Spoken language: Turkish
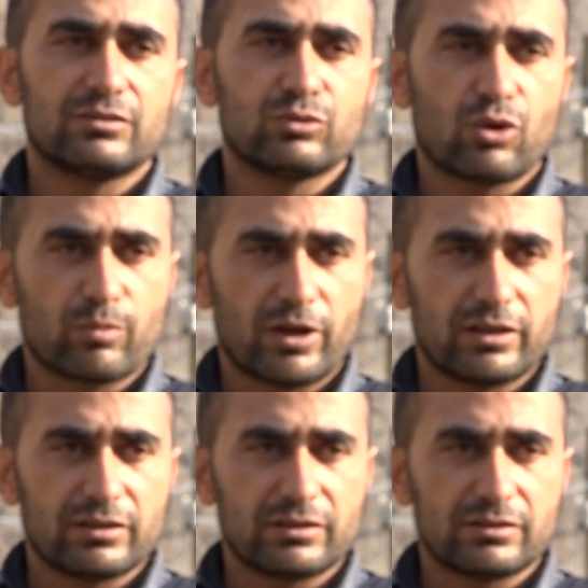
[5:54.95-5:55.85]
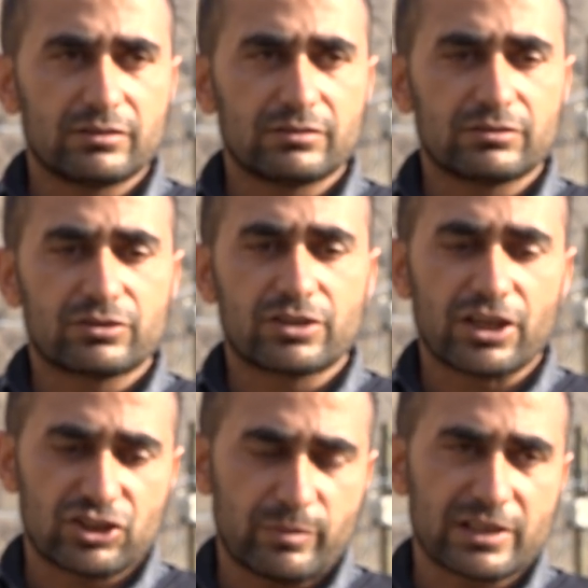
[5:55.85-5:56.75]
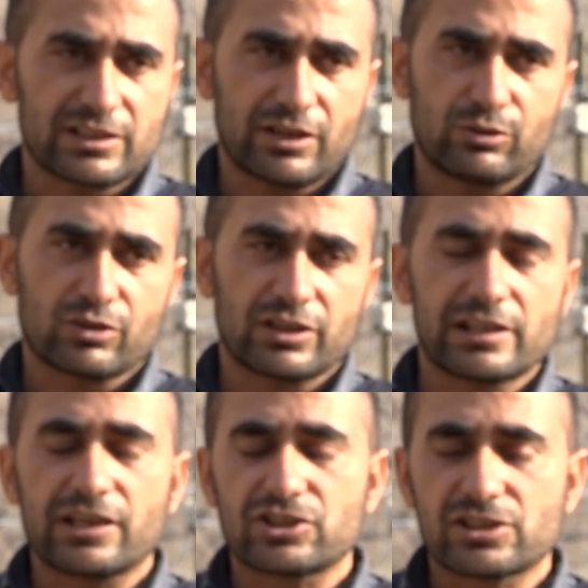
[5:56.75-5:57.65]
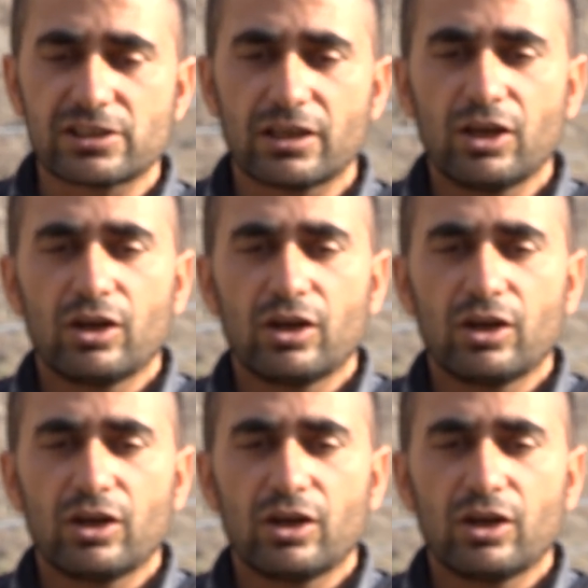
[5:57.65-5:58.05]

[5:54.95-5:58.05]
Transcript: normal keçi besleniyor, kıl keçisi.